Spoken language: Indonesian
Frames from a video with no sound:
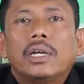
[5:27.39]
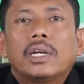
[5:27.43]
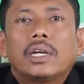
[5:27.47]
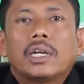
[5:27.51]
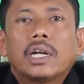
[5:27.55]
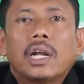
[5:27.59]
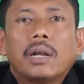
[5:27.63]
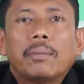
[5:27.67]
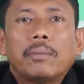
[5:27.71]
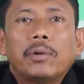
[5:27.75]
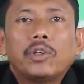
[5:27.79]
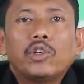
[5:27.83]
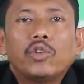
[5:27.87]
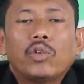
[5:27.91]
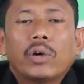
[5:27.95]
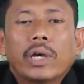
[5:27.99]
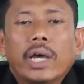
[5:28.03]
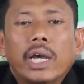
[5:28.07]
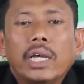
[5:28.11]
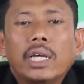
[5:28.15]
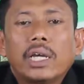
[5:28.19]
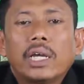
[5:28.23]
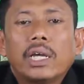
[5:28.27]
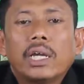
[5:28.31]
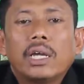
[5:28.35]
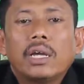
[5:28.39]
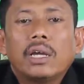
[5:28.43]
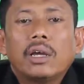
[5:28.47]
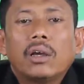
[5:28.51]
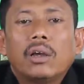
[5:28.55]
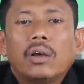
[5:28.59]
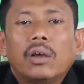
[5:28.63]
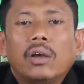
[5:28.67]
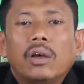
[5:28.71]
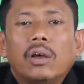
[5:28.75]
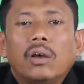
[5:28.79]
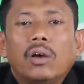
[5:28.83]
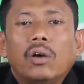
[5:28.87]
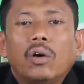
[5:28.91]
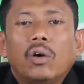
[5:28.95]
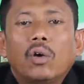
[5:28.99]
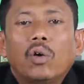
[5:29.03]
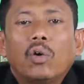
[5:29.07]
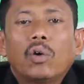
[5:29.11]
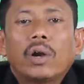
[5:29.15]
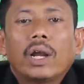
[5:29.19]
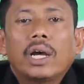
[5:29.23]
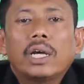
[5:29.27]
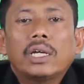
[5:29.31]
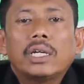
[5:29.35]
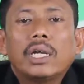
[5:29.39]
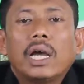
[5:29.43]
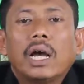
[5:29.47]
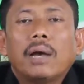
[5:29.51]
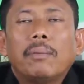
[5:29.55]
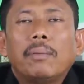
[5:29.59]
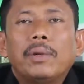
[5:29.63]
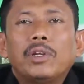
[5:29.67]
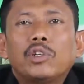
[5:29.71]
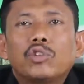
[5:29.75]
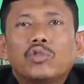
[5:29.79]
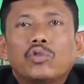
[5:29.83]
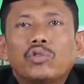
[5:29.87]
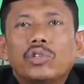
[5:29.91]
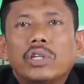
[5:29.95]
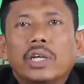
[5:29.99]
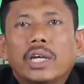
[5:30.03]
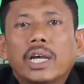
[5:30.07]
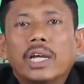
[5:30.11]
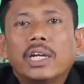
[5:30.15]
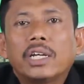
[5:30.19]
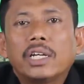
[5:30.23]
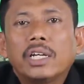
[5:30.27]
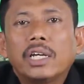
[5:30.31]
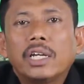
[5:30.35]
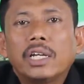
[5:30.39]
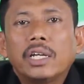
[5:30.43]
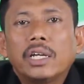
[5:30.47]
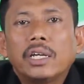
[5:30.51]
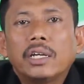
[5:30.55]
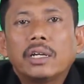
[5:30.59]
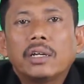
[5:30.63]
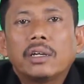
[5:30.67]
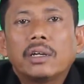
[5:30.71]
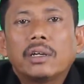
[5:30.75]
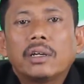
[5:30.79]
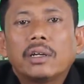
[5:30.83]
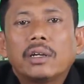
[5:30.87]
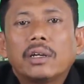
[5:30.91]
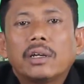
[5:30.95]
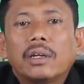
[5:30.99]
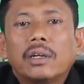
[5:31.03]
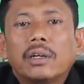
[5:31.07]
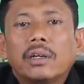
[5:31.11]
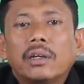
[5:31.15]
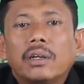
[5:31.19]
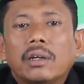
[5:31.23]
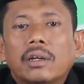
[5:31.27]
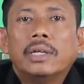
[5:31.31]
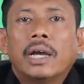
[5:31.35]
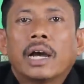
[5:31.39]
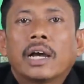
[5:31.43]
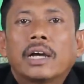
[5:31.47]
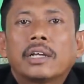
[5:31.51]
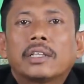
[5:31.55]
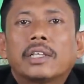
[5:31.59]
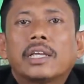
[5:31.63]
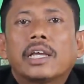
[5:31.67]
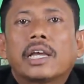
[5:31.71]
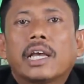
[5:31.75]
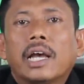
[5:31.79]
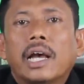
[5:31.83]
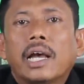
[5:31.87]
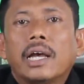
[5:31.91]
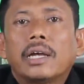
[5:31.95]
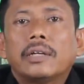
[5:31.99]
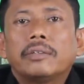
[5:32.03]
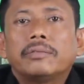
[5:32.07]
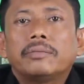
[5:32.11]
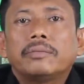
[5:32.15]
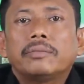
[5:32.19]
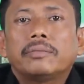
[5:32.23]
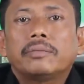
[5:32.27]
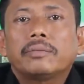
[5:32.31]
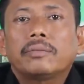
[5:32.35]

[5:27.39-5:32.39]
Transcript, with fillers: dan menyukai orang yang mensucikan diri. Yang ketiga